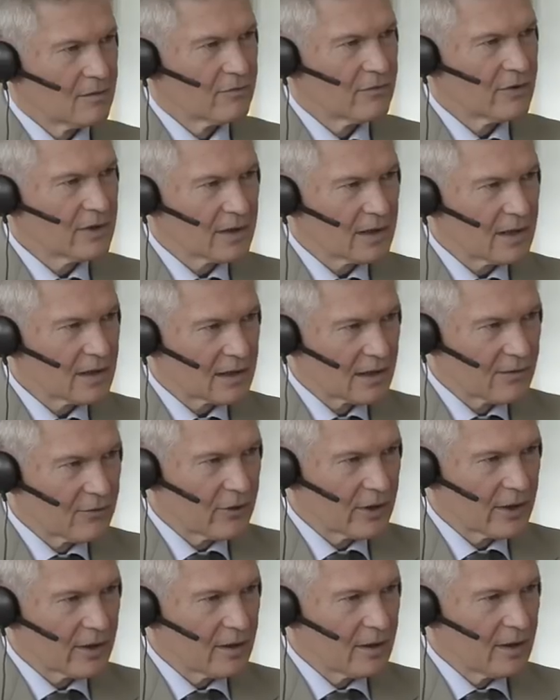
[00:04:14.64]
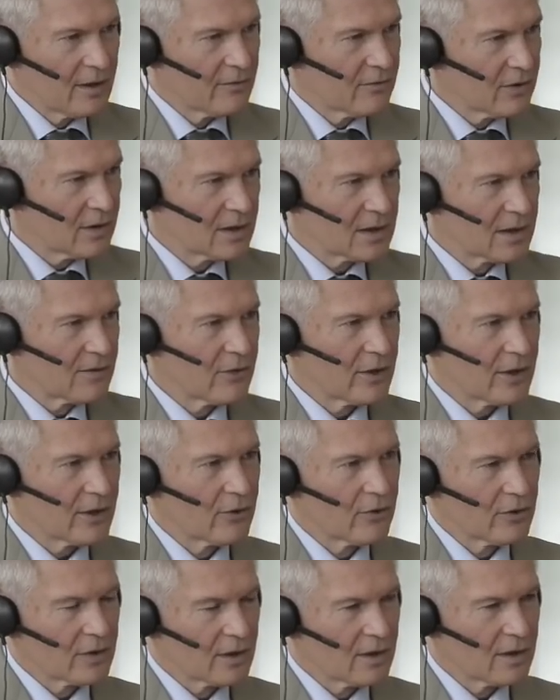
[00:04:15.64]
Вы для того, вы для того
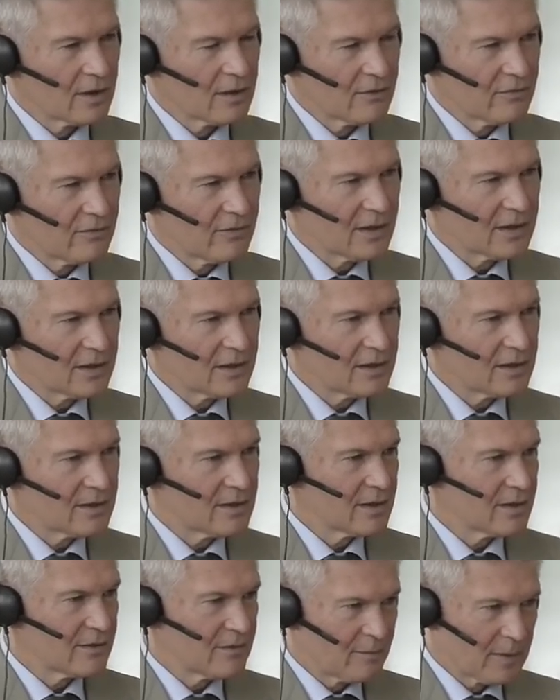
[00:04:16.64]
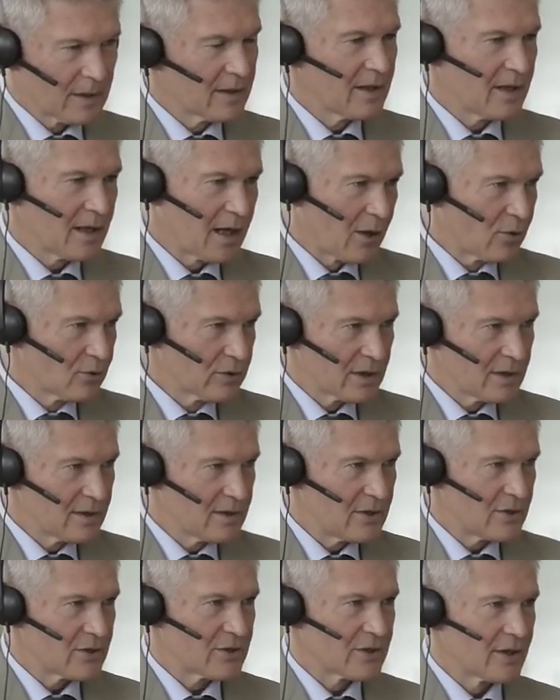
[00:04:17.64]
региона выглядите вполне
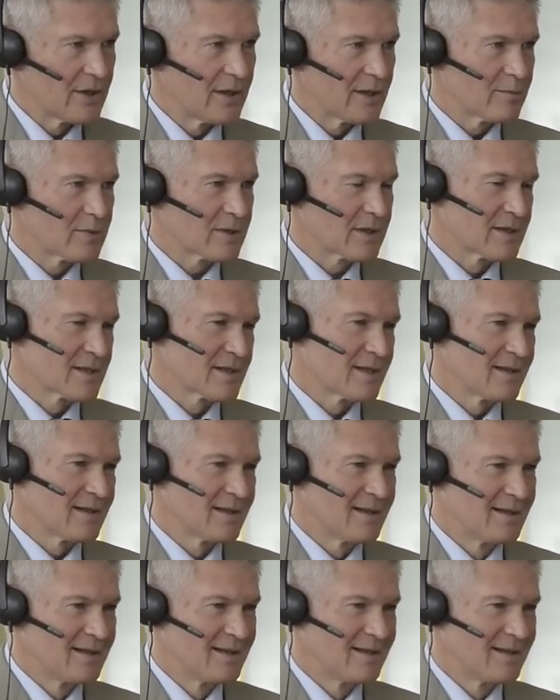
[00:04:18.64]
аутентично, я бы сказал.